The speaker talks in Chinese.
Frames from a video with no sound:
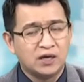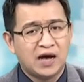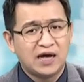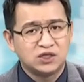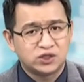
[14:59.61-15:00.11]

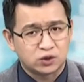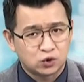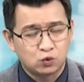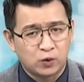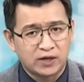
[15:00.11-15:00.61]
和整
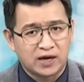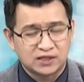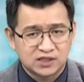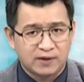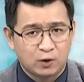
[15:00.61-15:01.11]
数关卡
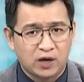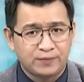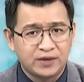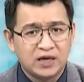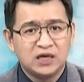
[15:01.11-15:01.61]
四百块，
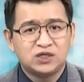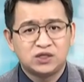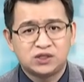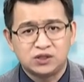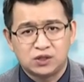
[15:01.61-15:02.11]

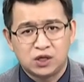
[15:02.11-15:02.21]
这是